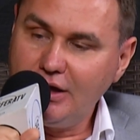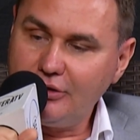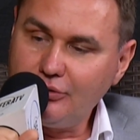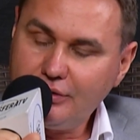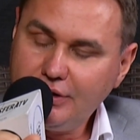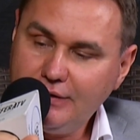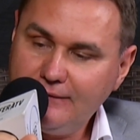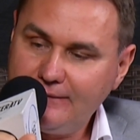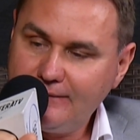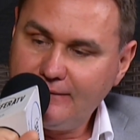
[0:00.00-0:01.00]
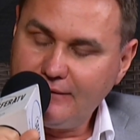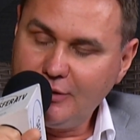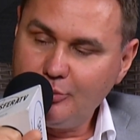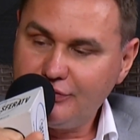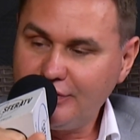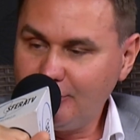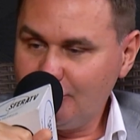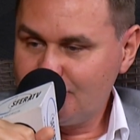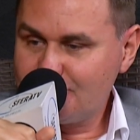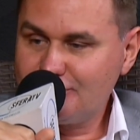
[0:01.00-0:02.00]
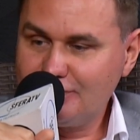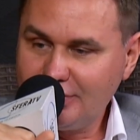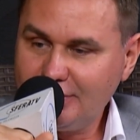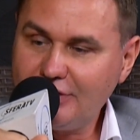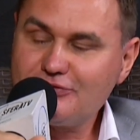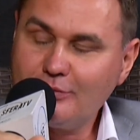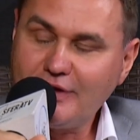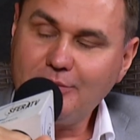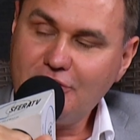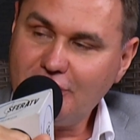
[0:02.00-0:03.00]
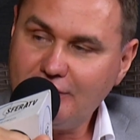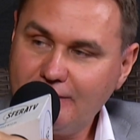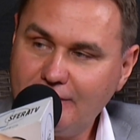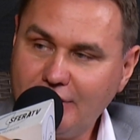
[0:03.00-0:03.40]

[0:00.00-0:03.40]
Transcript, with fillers: No i w, potem już resztą zajmie się